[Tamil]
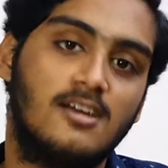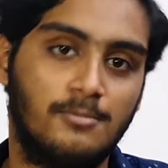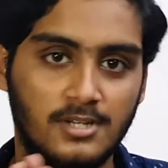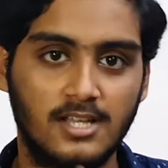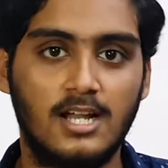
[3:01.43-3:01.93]

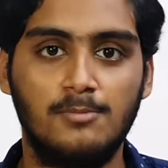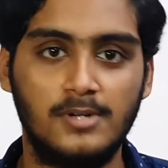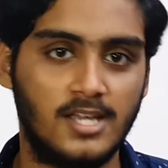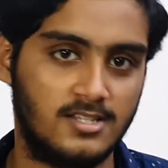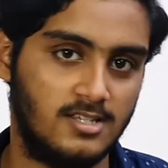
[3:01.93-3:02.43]
சாப்பிட்றத கட்
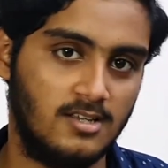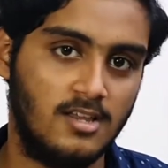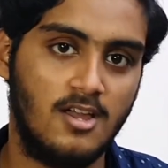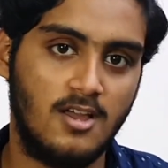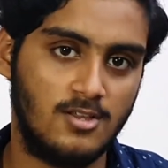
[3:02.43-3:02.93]
பண்ணியாச்சு
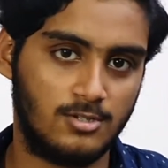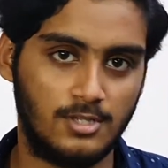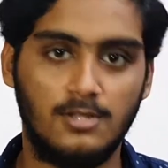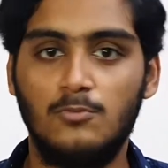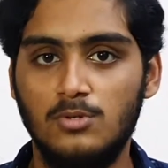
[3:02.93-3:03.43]
ஸோ
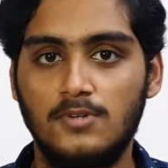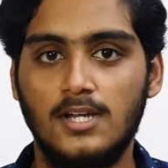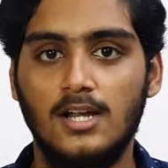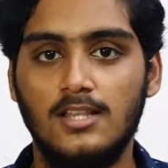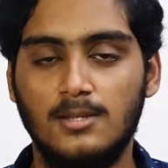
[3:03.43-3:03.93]
இந்த மூணு வார
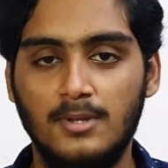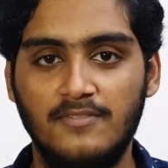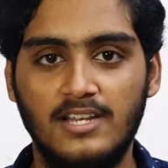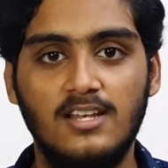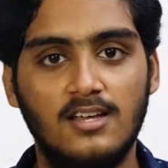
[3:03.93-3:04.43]
காலத்துலையுமே
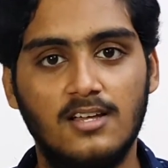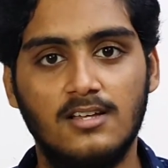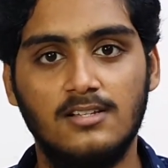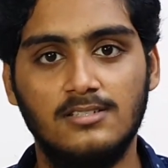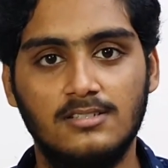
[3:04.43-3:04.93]
வெளியில்
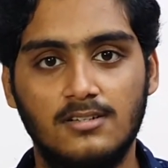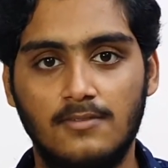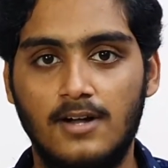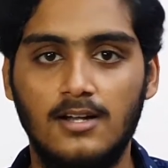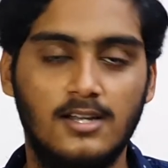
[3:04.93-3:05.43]

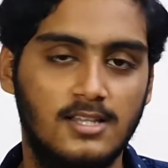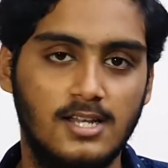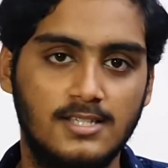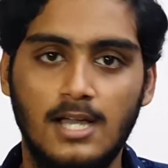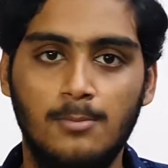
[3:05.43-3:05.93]
வாங்கினதை
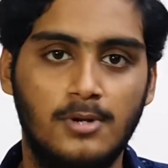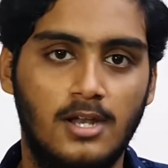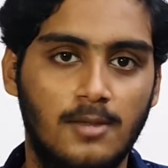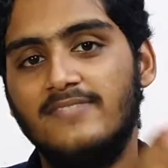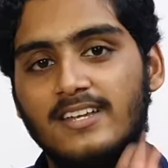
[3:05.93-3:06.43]
நான்
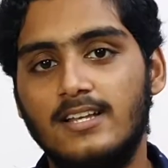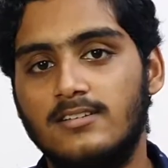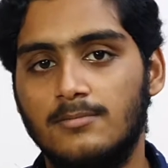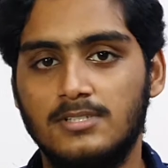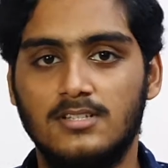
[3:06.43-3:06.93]
சாப்பிடல வீட்டில்
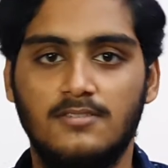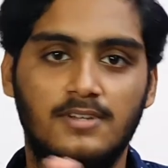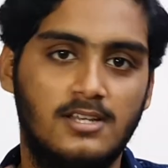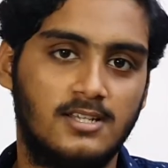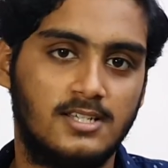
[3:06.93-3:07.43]
சமைச்சது
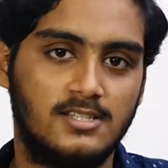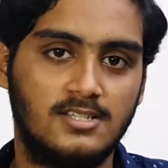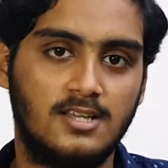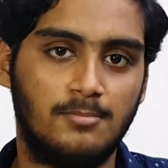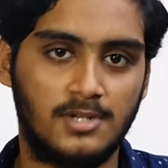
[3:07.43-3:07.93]
வீட்டில் செஞ்சு
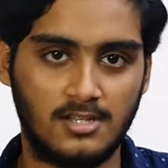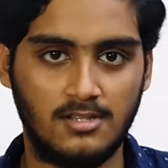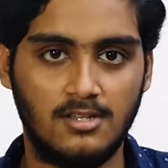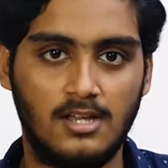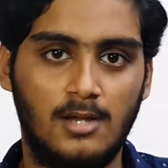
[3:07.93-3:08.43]

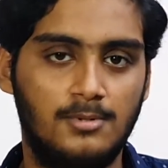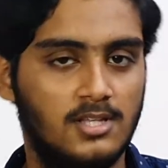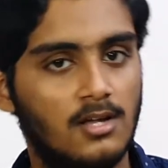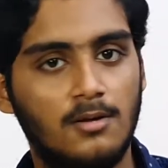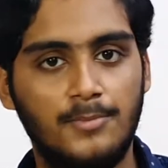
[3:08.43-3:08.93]
சாப்பிட்றது அப்படி
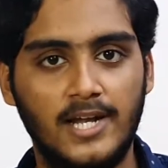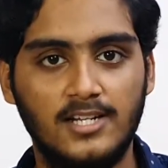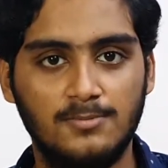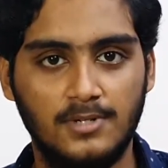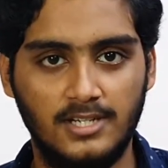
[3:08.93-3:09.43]
தான்
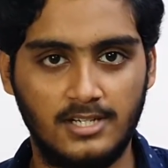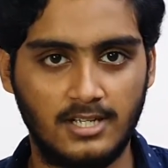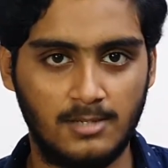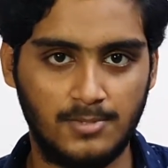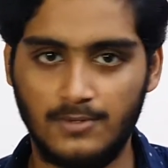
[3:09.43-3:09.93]
ப்ராக்டிஸ் பண்ணிகிட்டு
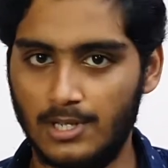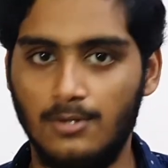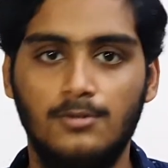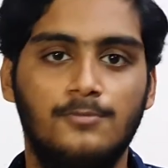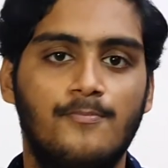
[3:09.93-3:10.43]
இருக்கேன் இப்போ
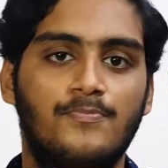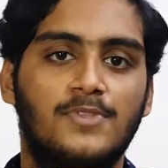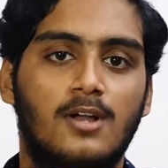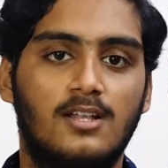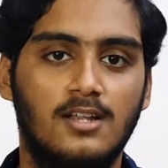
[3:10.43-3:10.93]
வரைக்கும்
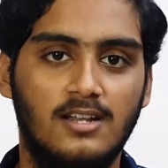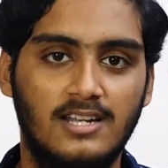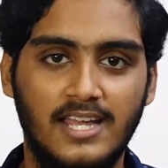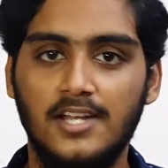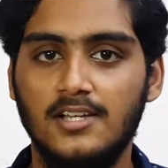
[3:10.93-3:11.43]
அதனால்
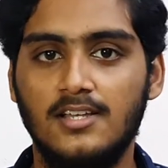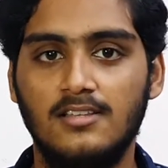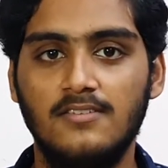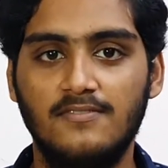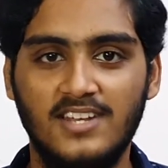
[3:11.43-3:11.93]

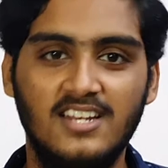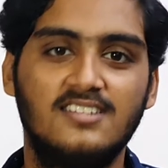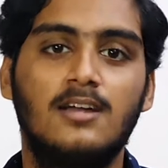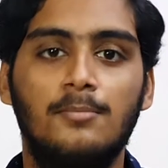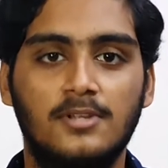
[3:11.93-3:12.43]
டயட்டுங்கிறது
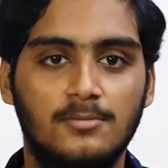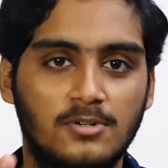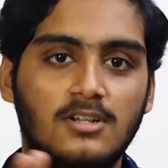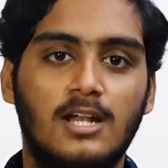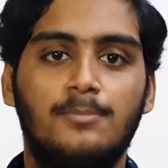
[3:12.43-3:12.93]
வெளியில் சாப்பிட்றது
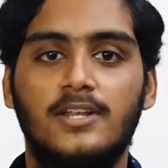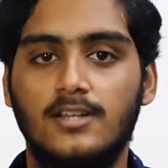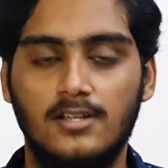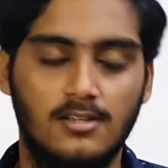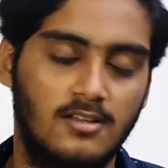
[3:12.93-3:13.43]
மட்டும் கட்
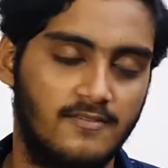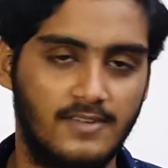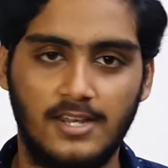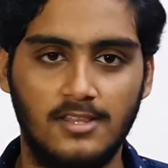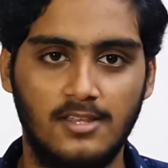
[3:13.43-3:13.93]
பண்ணியிருக்கு
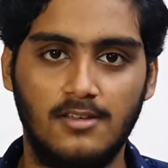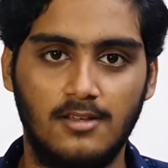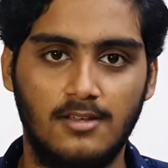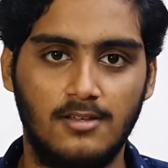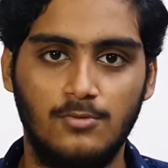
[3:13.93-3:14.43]
வேறு எந்த
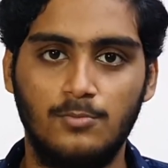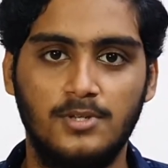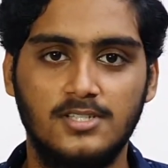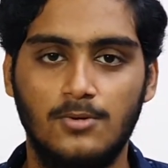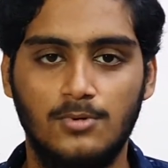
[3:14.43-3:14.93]
இதுவும்
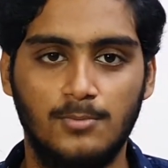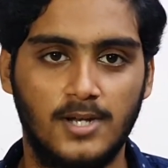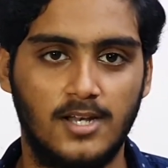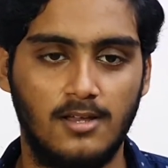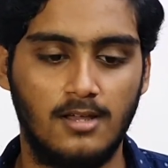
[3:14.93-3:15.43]
பெருசாக ஒன்றும்
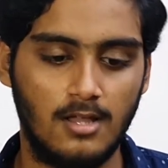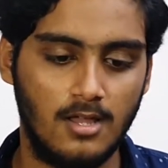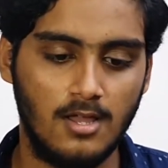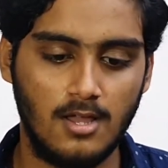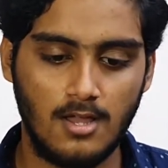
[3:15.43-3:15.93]
பண்ணலை
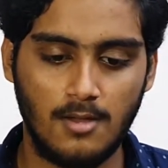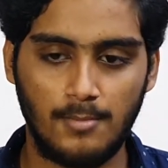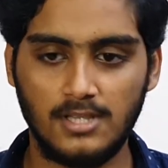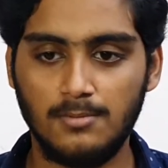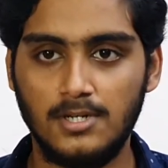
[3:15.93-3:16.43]

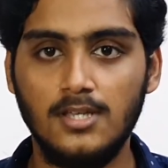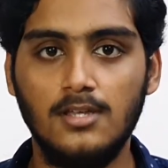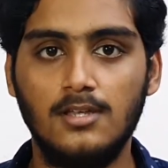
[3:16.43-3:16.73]
மற்றபடி